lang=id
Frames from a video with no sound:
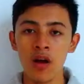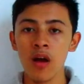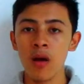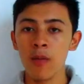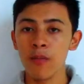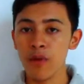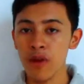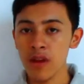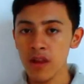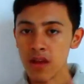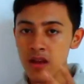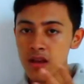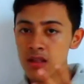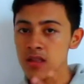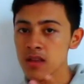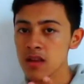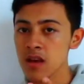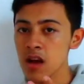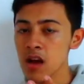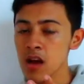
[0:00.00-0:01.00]
Poin yang
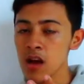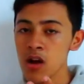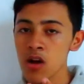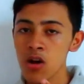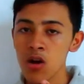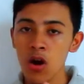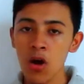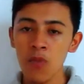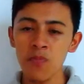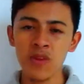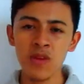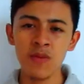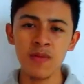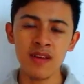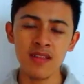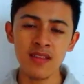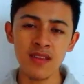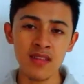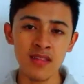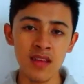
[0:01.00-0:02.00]
ketiga,
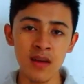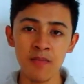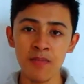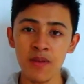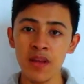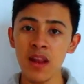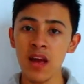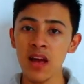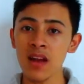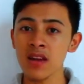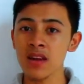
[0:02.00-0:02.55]
optimasi tampilan